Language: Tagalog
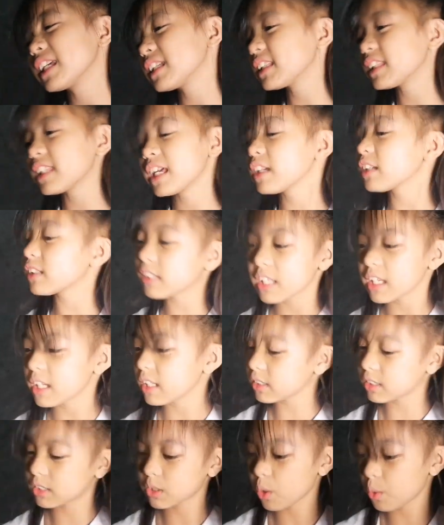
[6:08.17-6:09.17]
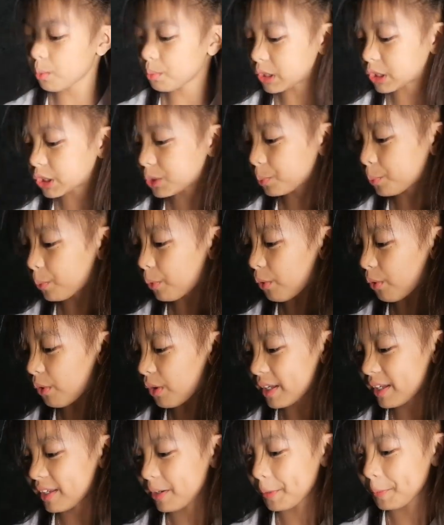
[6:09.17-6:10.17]
thank, thank you, thank you so much
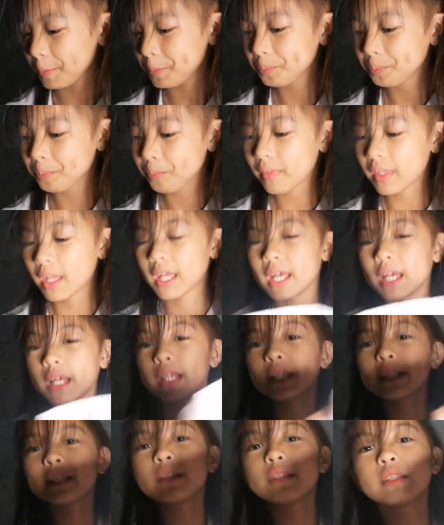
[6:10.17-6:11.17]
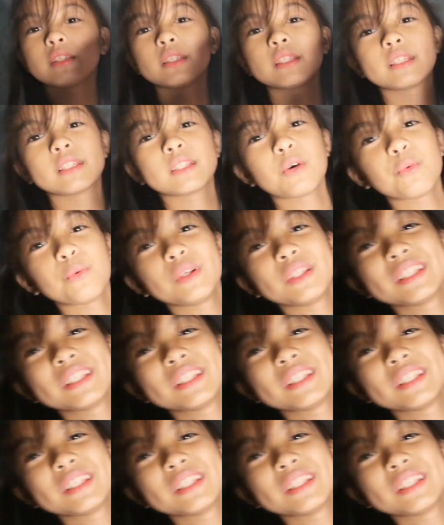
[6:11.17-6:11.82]
po. Ayun na. Tita